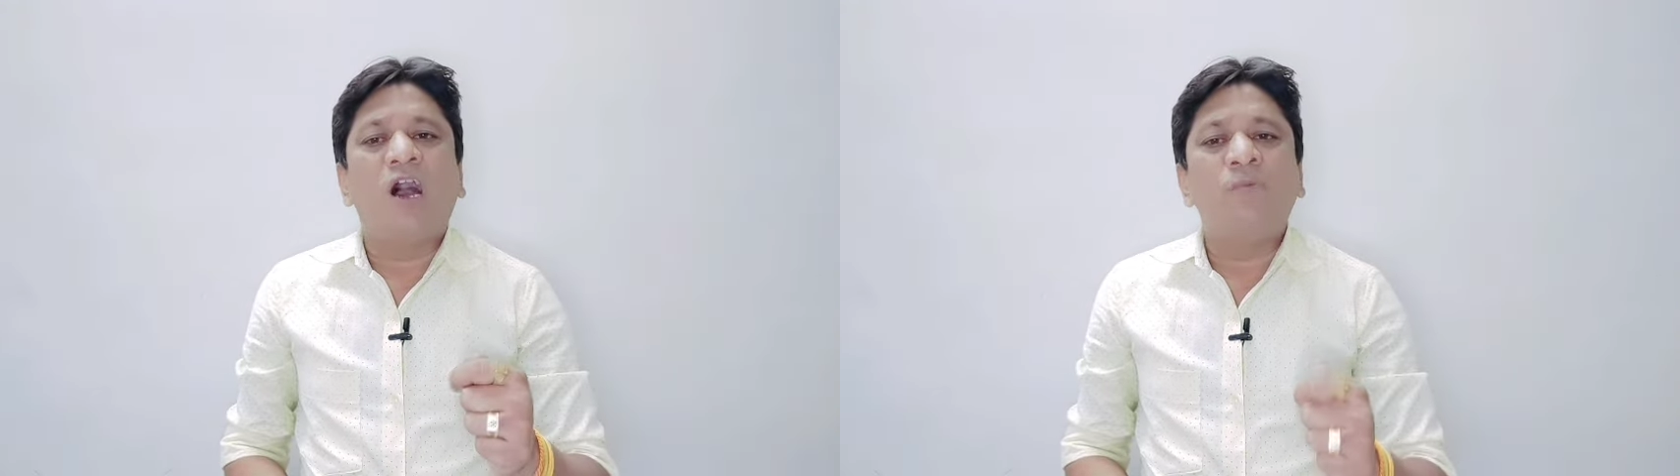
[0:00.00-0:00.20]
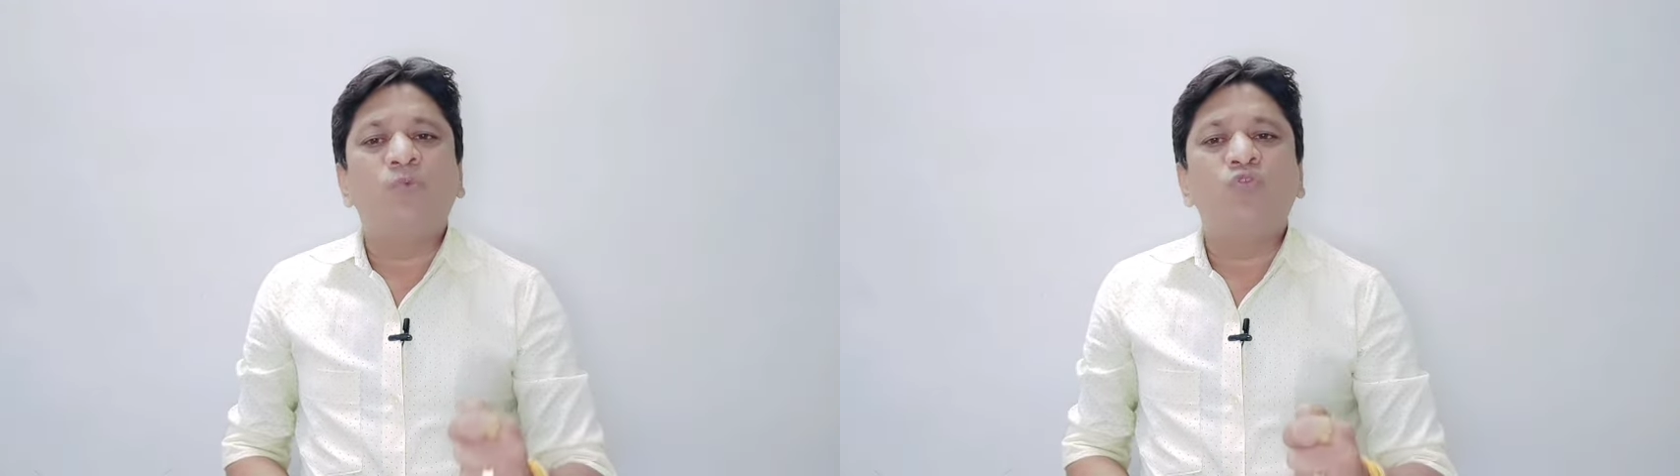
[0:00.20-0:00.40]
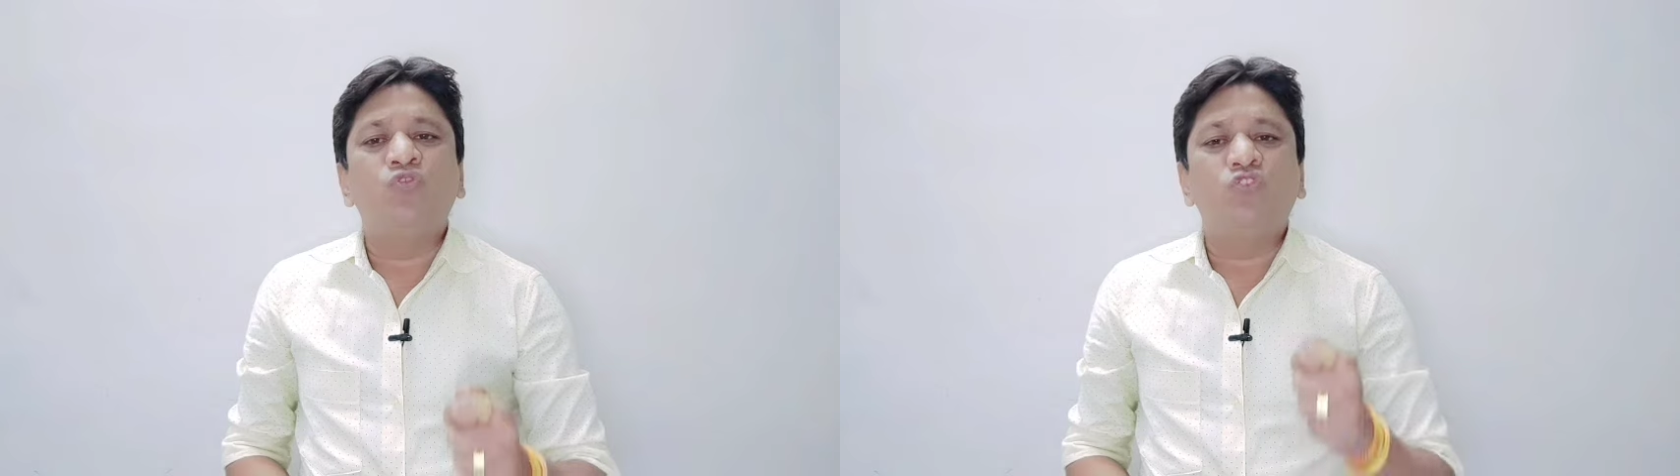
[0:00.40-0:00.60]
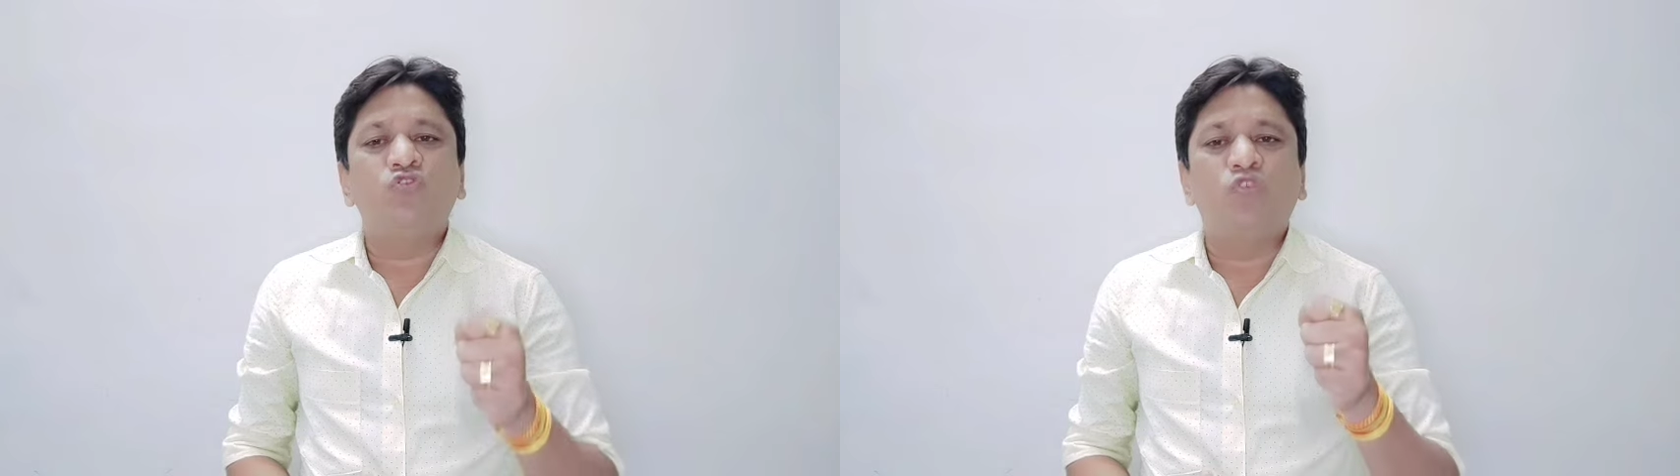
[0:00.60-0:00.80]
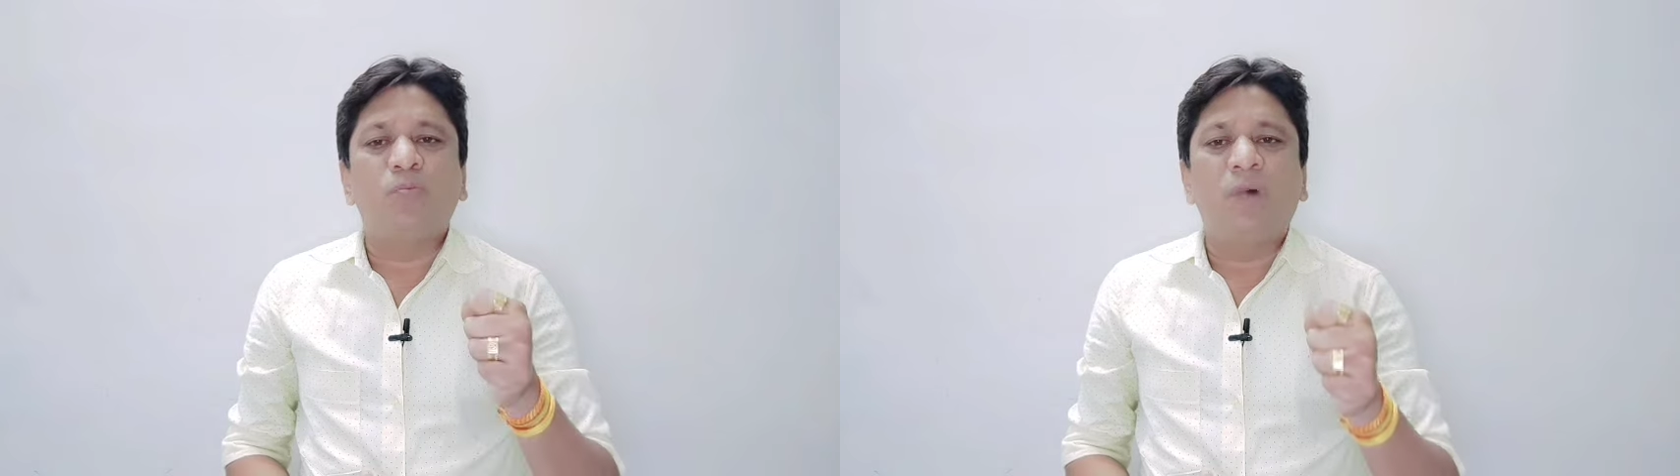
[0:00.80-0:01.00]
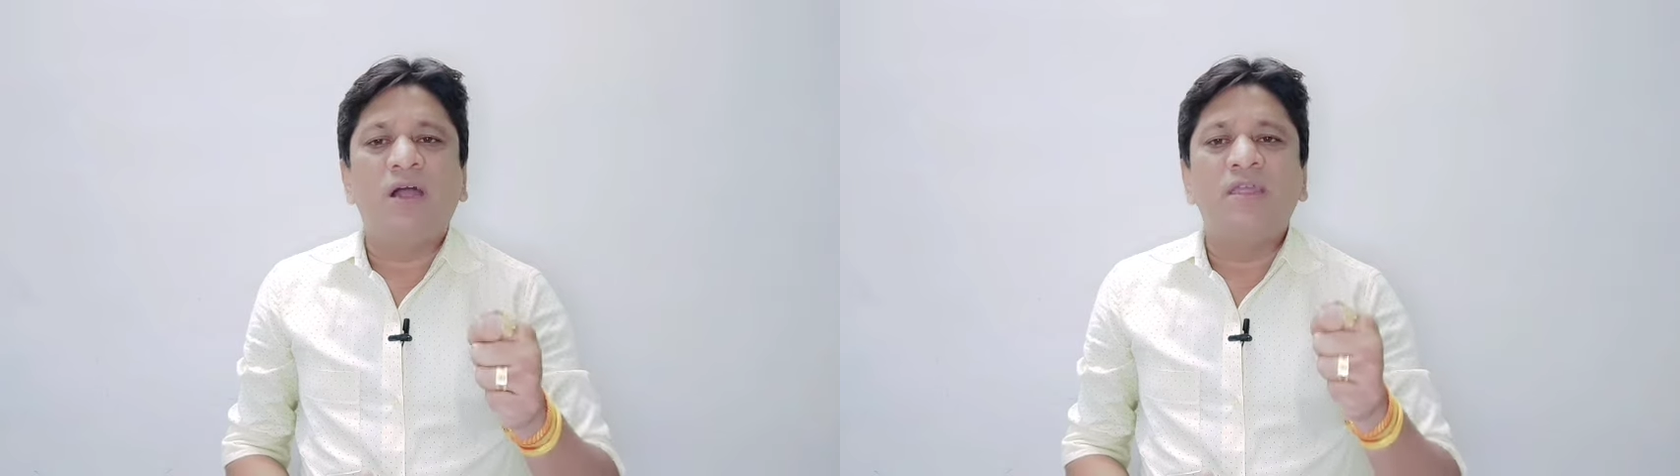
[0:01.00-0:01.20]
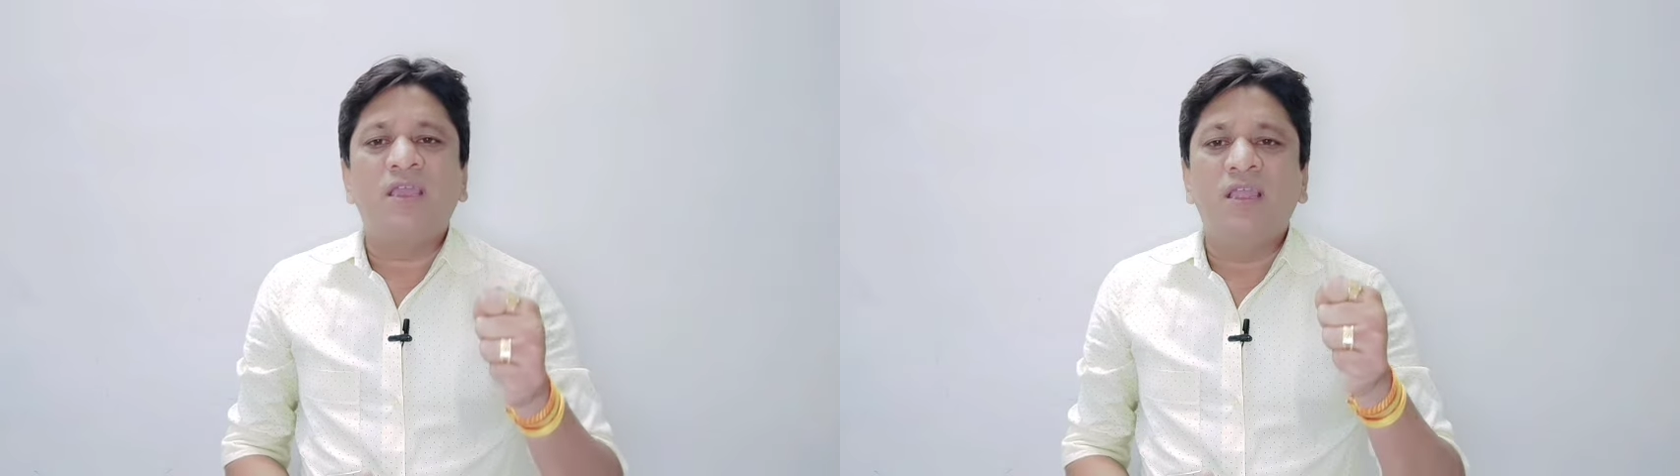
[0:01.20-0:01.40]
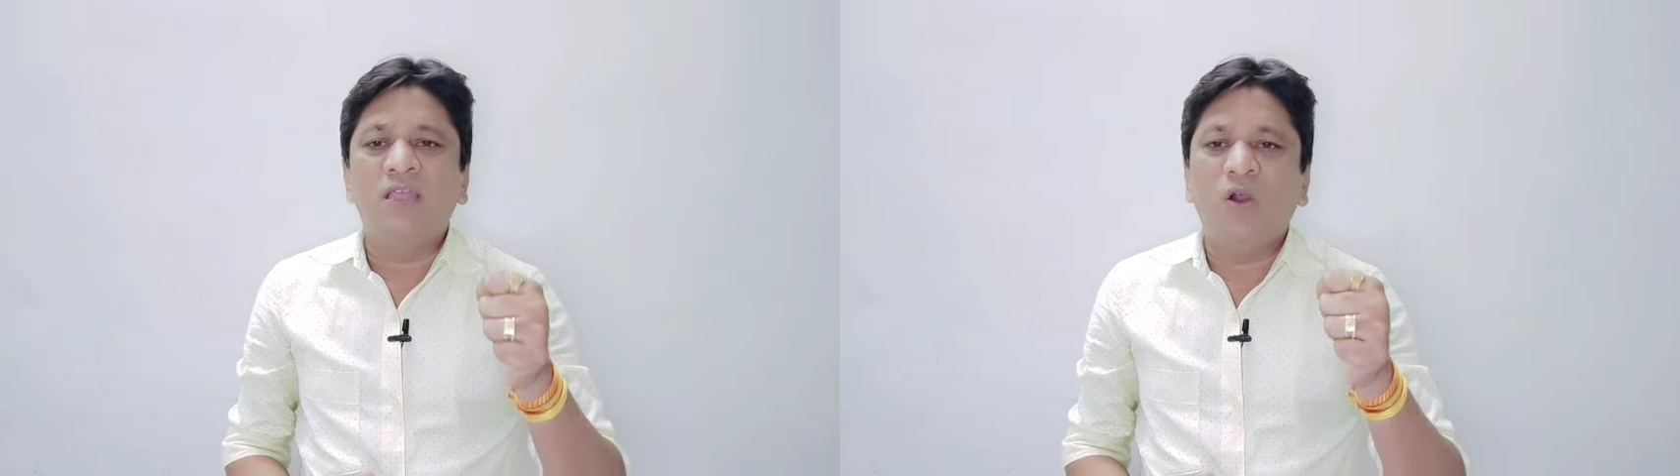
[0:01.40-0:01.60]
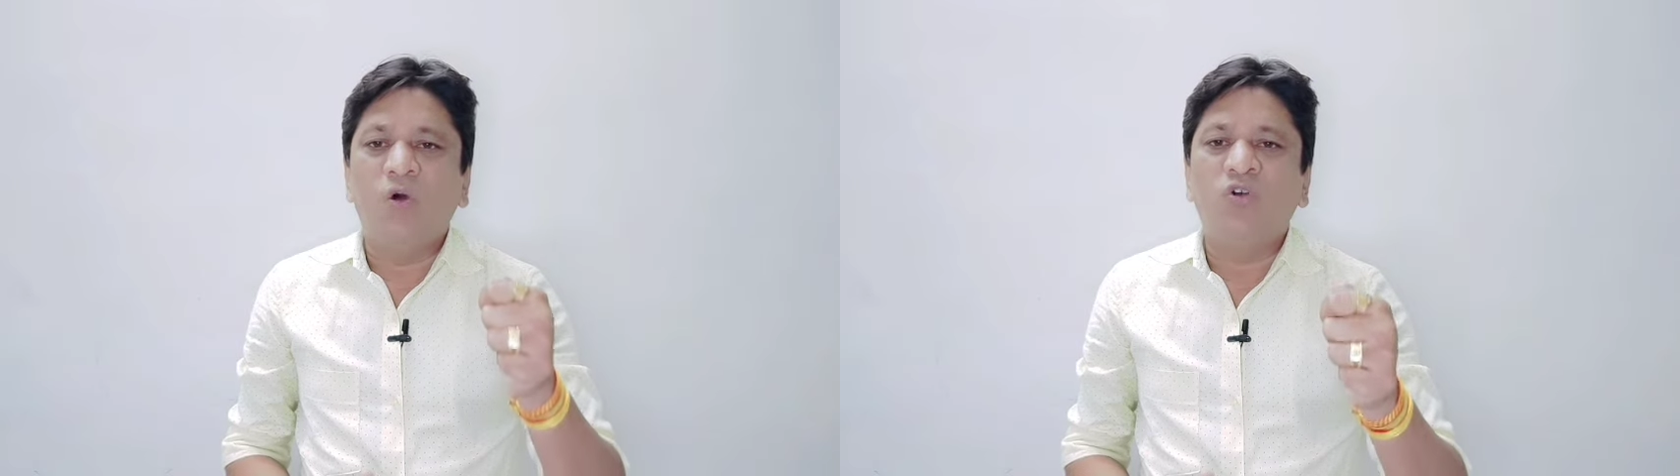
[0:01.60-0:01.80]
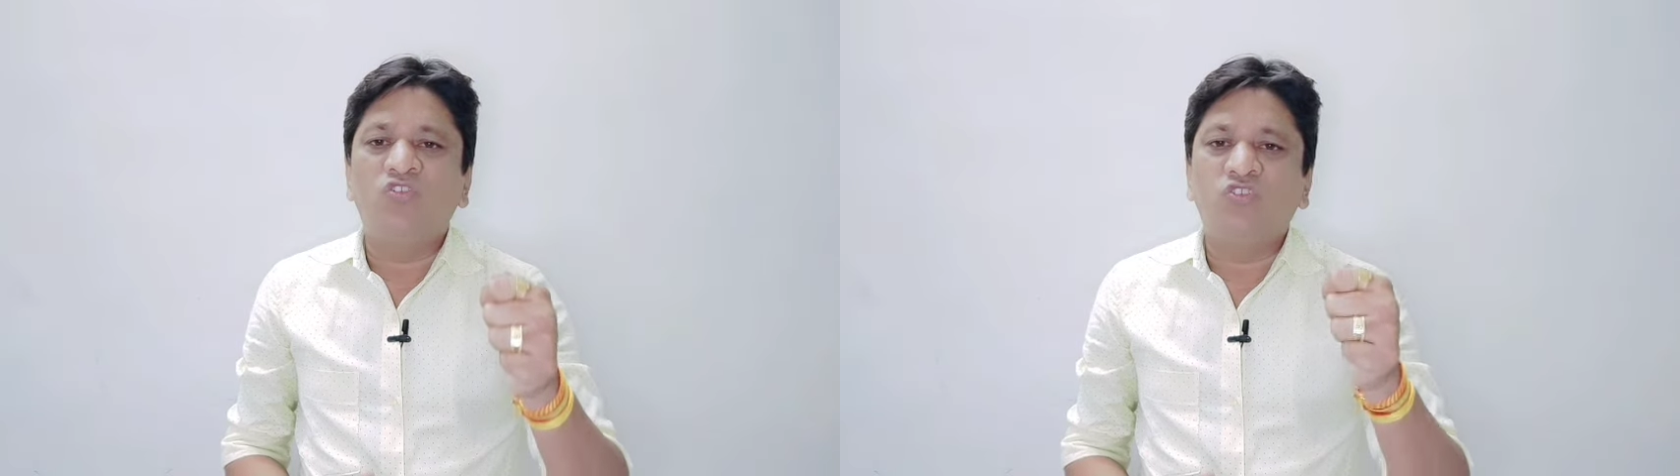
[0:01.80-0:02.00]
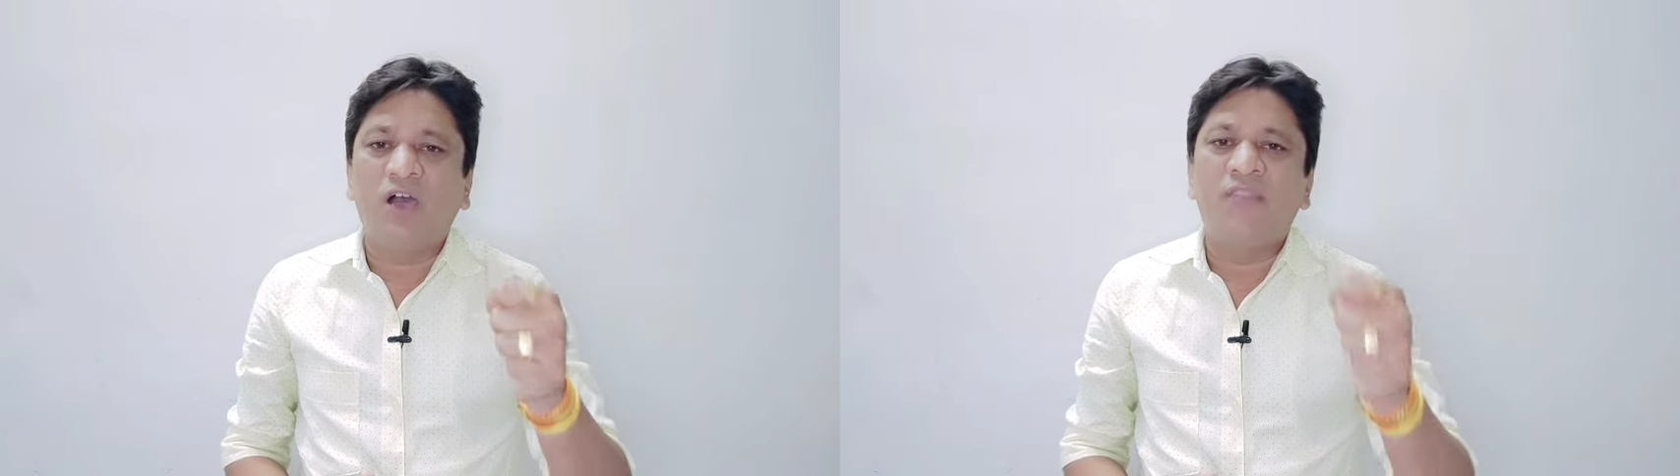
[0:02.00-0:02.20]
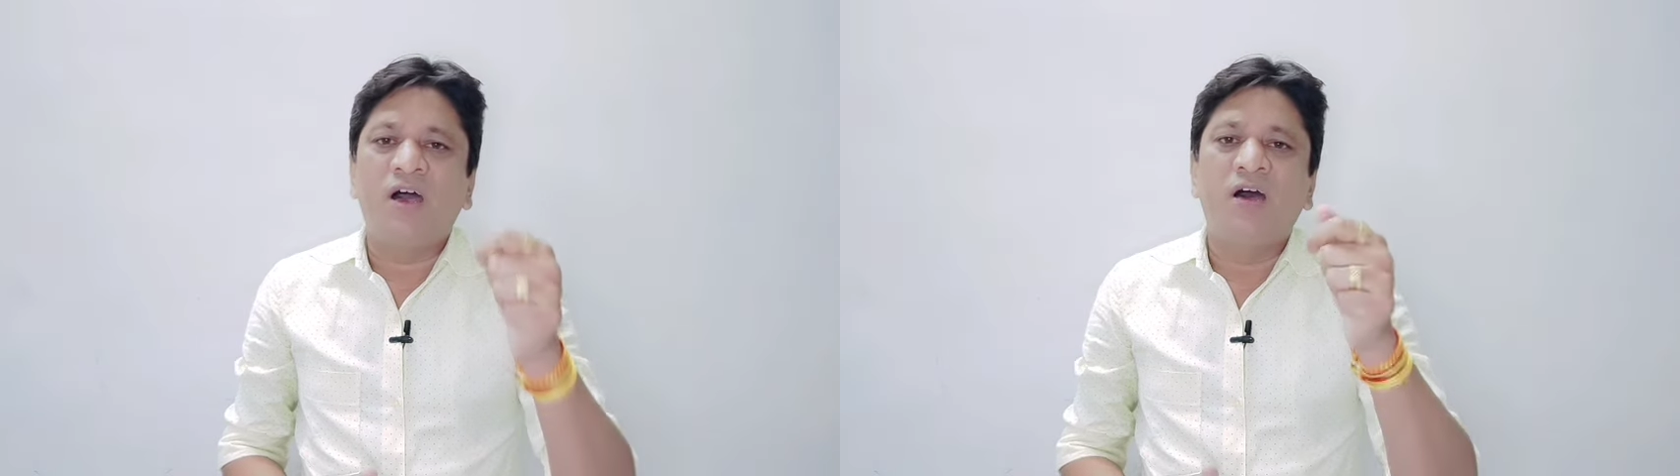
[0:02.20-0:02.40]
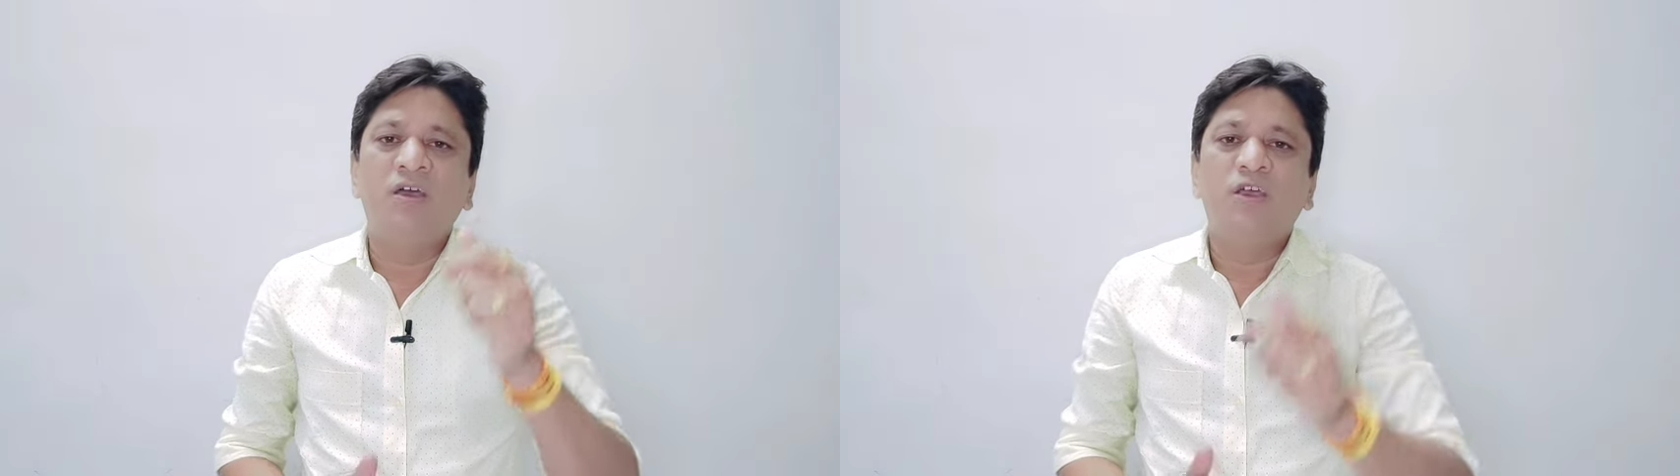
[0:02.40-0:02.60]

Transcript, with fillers: आप उस चीज़ को पाने के लिए और ज़्यादा